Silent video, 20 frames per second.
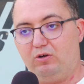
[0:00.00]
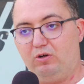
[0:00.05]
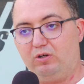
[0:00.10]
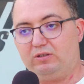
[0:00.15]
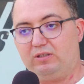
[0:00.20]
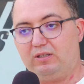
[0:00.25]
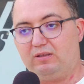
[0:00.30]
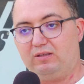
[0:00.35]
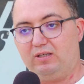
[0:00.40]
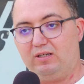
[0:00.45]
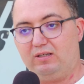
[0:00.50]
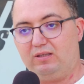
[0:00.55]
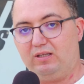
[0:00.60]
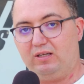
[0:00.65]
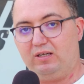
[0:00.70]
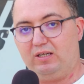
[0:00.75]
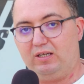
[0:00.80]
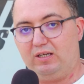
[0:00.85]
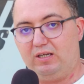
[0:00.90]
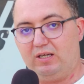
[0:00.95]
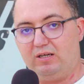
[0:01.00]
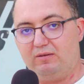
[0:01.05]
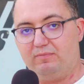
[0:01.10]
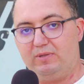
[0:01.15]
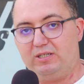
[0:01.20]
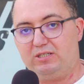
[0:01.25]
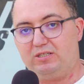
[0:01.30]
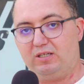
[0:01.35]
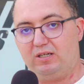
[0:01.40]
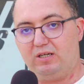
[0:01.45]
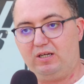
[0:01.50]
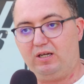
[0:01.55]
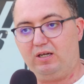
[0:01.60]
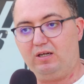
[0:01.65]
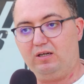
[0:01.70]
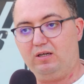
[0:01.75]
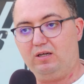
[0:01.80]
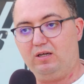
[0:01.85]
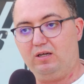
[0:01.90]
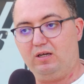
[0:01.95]
النقطه الثالثه اللي هي
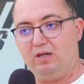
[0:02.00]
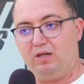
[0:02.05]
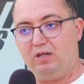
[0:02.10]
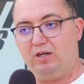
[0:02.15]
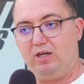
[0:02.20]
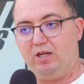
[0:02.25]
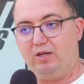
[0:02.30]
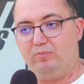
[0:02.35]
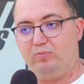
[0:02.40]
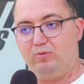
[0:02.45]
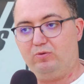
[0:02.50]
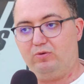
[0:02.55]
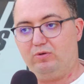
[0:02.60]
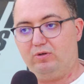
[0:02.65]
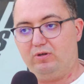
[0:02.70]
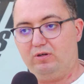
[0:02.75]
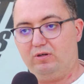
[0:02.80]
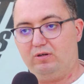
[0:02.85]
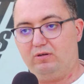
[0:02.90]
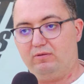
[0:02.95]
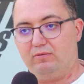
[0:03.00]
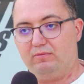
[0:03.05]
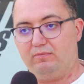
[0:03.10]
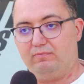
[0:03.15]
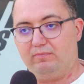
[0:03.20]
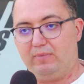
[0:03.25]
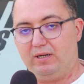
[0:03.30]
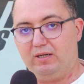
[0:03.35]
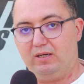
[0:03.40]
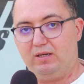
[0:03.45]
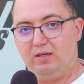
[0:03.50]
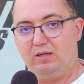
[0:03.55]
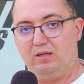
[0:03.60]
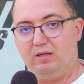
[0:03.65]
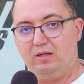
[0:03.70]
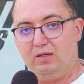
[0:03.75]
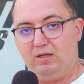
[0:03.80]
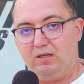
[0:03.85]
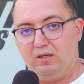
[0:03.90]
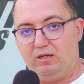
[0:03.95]
المشاريع نحبوا آه،
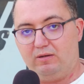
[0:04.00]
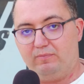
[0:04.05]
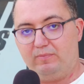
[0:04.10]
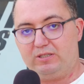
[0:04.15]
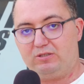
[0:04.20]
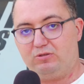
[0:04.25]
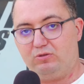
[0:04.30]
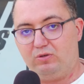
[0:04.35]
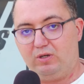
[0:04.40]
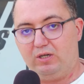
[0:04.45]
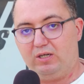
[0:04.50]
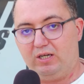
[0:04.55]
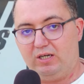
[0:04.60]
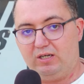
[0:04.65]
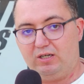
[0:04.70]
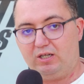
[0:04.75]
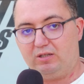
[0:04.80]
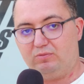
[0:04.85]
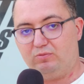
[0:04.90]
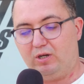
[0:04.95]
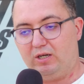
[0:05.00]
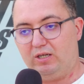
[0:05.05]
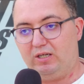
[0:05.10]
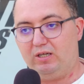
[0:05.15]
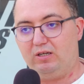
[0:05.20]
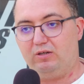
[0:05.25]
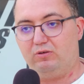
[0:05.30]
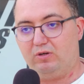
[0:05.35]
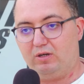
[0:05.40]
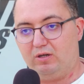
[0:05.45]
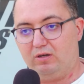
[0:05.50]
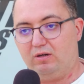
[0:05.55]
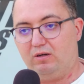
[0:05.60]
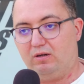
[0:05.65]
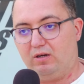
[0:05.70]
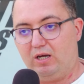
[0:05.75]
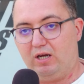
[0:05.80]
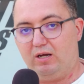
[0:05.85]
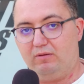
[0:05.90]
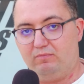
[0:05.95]
معناها المشروع اللي احنا نخدموا عليه اللي هو
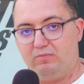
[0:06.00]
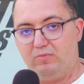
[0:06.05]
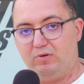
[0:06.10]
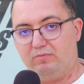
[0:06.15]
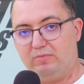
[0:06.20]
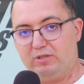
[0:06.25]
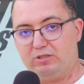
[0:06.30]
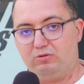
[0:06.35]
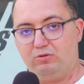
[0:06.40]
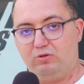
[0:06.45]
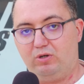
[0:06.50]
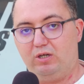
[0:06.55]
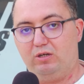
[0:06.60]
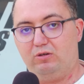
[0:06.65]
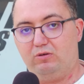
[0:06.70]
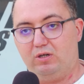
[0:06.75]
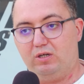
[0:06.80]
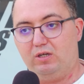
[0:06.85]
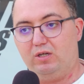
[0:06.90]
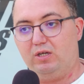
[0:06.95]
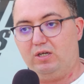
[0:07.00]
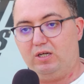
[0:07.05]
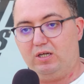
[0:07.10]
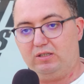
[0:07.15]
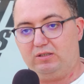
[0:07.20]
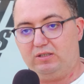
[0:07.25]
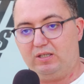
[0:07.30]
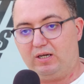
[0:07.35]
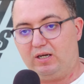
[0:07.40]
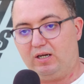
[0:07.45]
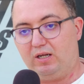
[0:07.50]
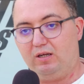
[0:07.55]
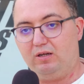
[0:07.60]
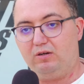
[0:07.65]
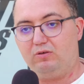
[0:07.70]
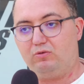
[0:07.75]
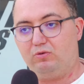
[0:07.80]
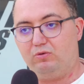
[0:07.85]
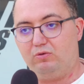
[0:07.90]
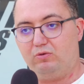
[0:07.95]
اهم مشروع اللي هو
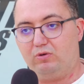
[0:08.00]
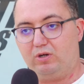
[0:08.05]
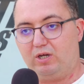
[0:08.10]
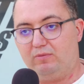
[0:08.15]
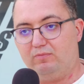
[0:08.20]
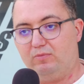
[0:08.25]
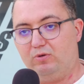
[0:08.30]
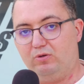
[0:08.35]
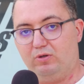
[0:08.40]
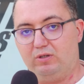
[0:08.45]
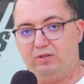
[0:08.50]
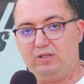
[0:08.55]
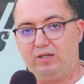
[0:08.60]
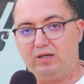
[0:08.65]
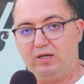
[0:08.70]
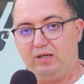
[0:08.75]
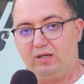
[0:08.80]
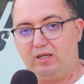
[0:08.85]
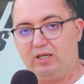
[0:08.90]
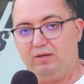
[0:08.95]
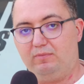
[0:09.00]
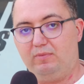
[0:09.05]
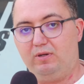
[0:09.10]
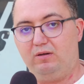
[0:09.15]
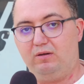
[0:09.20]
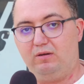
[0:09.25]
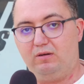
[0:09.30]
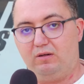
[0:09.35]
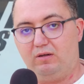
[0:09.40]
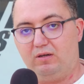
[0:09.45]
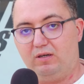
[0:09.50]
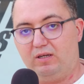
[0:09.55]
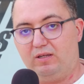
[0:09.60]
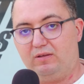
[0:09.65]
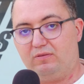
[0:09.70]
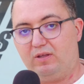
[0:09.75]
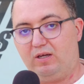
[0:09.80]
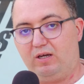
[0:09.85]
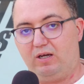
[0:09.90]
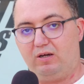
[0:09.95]
التيران نكونوا نكملوه التيران كامل
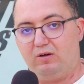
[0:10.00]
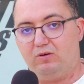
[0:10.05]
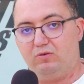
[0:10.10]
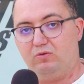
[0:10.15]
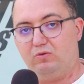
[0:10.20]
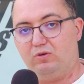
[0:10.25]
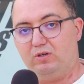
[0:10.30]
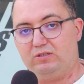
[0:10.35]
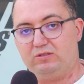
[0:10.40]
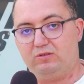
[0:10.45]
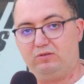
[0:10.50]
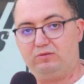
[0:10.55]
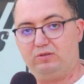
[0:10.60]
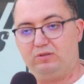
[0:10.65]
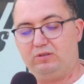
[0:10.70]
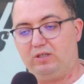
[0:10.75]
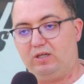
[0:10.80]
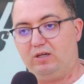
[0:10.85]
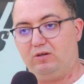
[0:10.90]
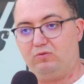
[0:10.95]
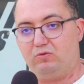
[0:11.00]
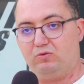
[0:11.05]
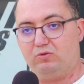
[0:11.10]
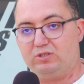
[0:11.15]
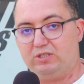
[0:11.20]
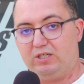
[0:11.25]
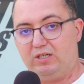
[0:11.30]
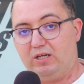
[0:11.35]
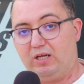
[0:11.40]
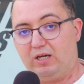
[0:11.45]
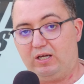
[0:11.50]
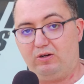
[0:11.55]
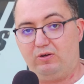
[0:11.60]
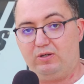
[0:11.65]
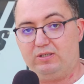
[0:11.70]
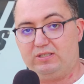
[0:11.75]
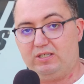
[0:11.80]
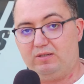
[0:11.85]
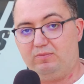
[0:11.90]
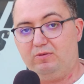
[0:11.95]
الاضاءه وليزونتروتيان وكل شيء نقراو
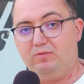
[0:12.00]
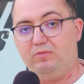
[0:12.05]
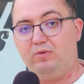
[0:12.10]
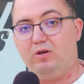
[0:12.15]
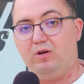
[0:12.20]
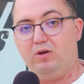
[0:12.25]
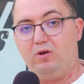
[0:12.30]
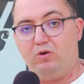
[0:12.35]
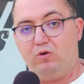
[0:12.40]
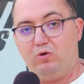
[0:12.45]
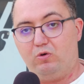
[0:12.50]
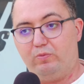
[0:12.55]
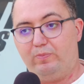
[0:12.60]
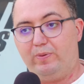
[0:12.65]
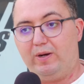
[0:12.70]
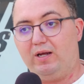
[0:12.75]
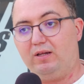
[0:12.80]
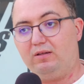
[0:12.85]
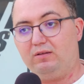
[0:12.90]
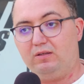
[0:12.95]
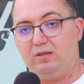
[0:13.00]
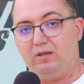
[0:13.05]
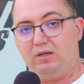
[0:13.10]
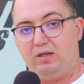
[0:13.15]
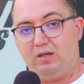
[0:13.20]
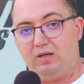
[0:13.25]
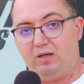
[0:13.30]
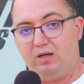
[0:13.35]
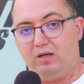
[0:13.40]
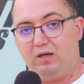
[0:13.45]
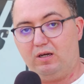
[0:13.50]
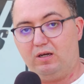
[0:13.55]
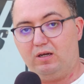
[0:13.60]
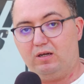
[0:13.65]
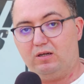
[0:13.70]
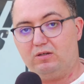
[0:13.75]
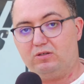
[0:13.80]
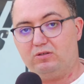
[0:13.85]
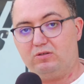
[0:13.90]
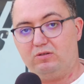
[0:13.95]
حسابهم وبعد
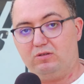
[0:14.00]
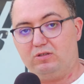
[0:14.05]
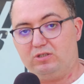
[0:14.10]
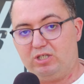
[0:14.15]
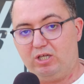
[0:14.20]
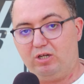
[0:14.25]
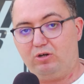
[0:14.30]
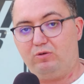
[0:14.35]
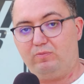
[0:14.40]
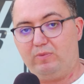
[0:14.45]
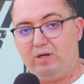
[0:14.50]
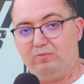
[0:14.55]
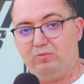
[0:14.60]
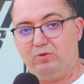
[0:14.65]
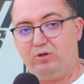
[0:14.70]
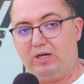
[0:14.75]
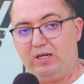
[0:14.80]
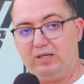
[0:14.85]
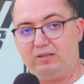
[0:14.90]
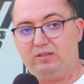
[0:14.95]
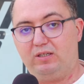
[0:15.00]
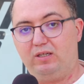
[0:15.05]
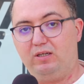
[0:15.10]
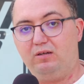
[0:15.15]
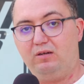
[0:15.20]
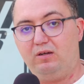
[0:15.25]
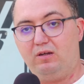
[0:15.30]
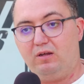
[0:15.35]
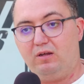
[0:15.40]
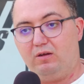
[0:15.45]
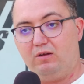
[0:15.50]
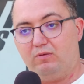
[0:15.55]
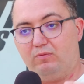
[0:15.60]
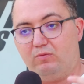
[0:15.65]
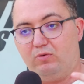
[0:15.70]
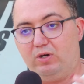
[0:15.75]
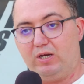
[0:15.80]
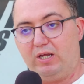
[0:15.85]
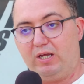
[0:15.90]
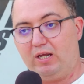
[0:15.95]
آه نشاركوا مع المنخرطين
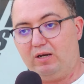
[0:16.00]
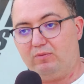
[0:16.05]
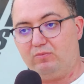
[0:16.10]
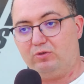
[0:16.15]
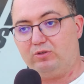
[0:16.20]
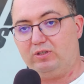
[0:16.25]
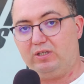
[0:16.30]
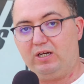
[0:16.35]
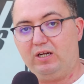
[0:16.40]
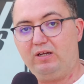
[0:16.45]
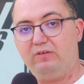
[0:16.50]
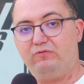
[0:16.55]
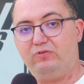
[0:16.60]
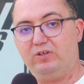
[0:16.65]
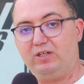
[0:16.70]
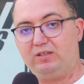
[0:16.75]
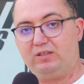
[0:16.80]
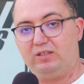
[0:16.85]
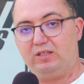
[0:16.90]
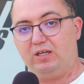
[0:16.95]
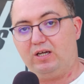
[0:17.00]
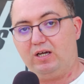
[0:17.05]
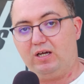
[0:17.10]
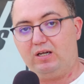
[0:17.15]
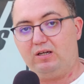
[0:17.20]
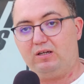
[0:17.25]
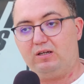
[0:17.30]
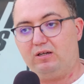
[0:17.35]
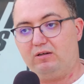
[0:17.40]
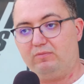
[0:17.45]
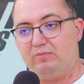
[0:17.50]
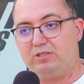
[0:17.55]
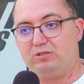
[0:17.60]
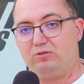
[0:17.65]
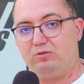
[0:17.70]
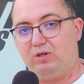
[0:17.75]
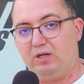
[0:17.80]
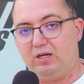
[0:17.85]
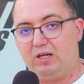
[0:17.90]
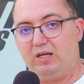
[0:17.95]
والهيئه المديره في اختيار
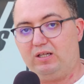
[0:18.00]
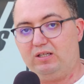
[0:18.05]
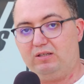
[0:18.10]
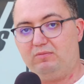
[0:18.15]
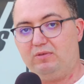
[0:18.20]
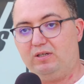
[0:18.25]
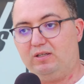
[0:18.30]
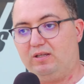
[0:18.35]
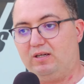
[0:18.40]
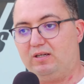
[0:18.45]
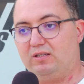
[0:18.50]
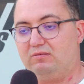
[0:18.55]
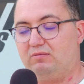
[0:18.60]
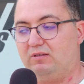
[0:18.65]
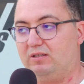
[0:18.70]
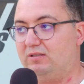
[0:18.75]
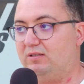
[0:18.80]
المشروع القادم لنادي الرئيس